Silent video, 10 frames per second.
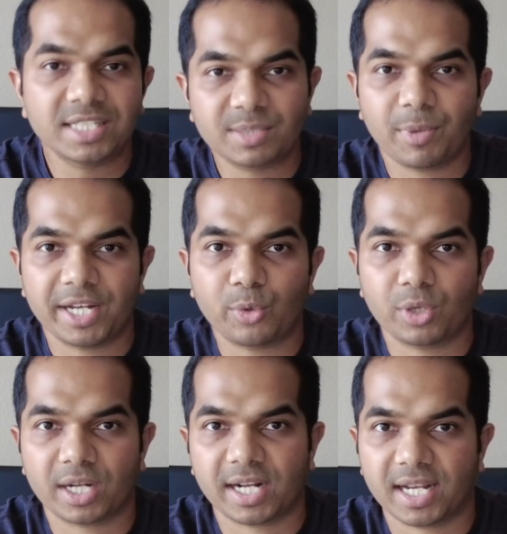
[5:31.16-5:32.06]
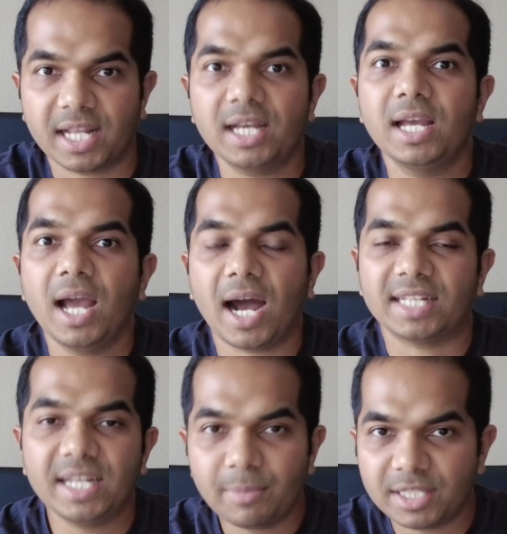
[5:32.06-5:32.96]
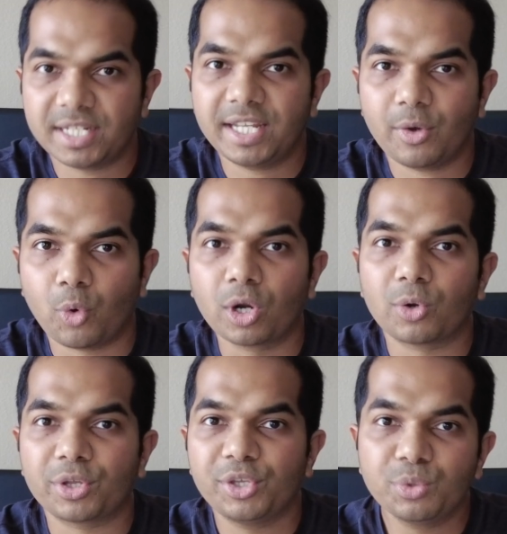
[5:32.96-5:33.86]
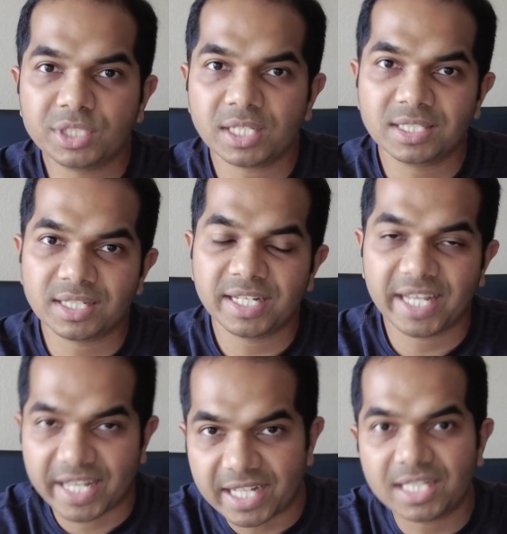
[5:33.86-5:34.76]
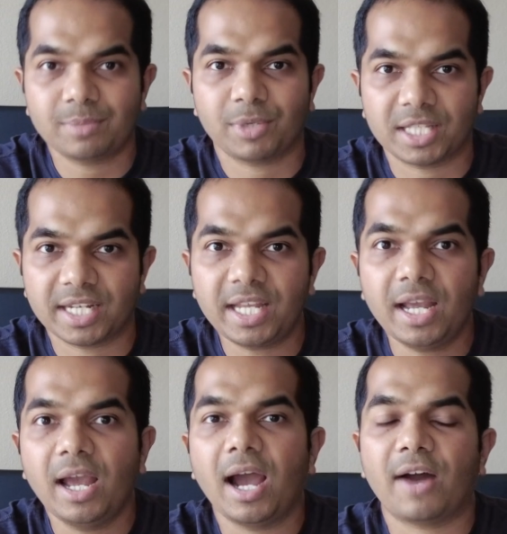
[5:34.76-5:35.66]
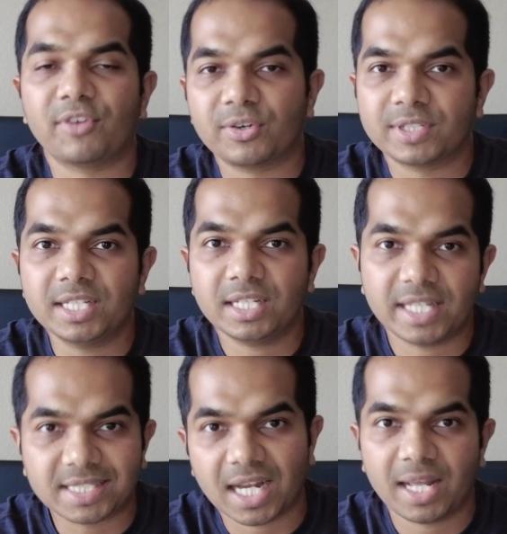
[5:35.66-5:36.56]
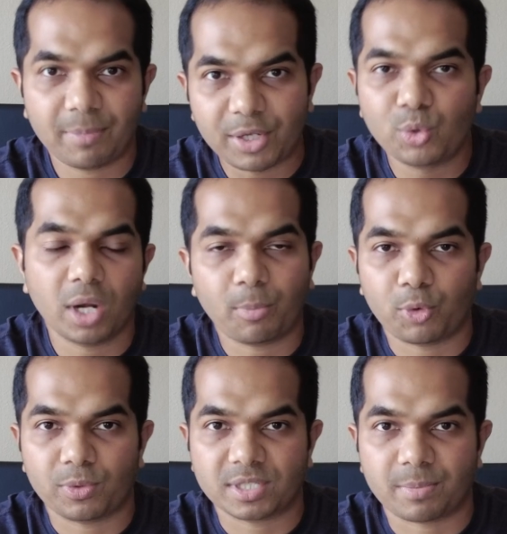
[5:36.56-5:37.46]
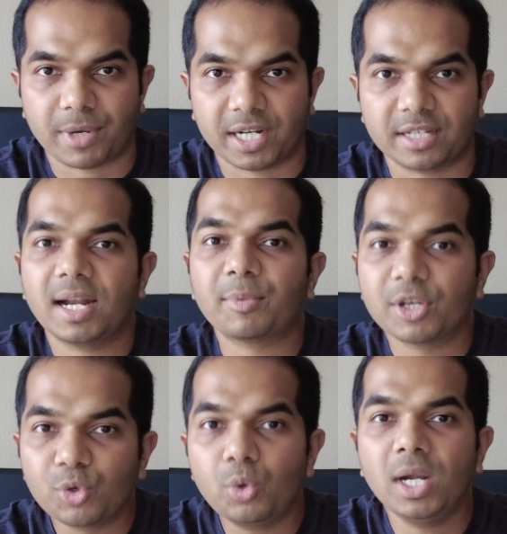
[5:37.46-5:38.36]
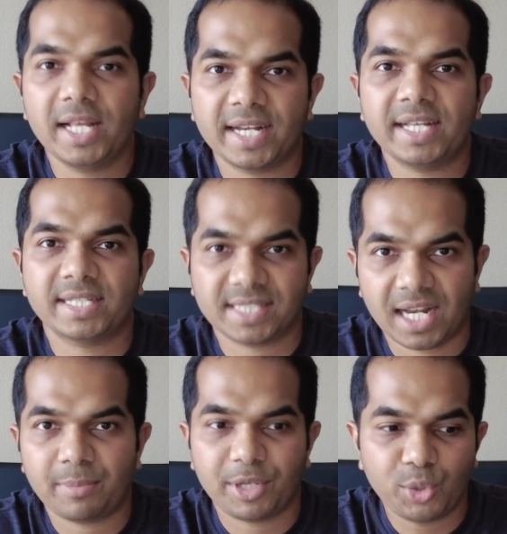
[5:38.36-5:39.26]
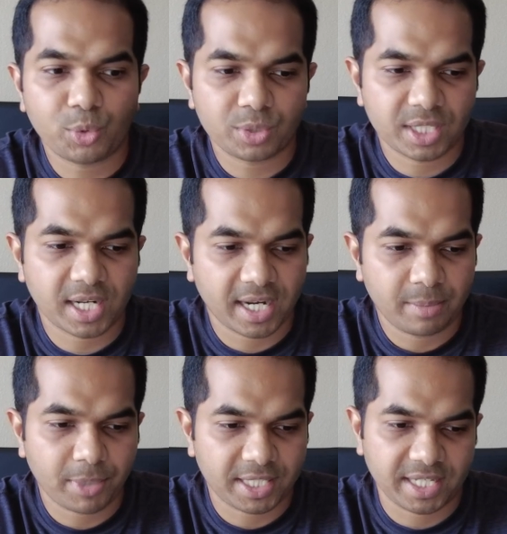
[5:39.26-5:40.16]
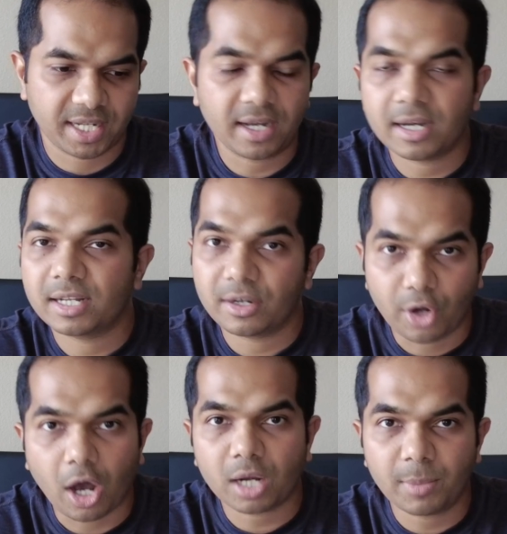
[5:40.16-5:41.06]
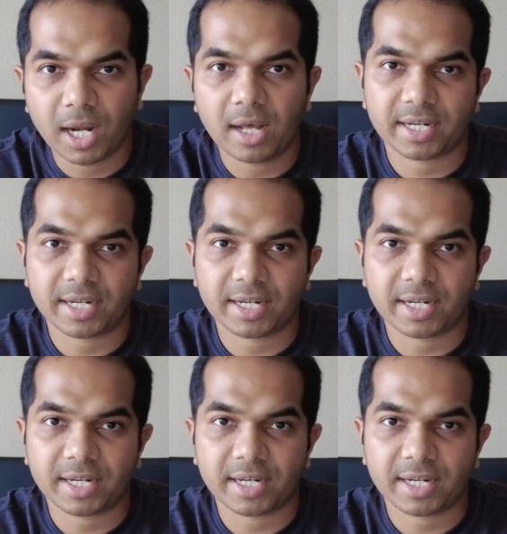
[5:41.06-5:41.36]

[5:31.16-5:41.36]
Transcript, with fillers: லிஸ்ட் மாதிரி கொடுக்குறாங்கல்ல அதே மாதிரி உங்களோட யூசர் ஜேர்னிக்கு ஏற்ற மாதிரி அவங்க வந்து எஸ்எல்ஐ மென்யூவில் போட்டு வச்சுருப்பாங்க நமக்கு கூகுள் என்ன எஸ்எல்ஐ மென்யூ கொடுத்துருக்காங்கன்னு பார்த்தீங்கன்னா நார்மலாக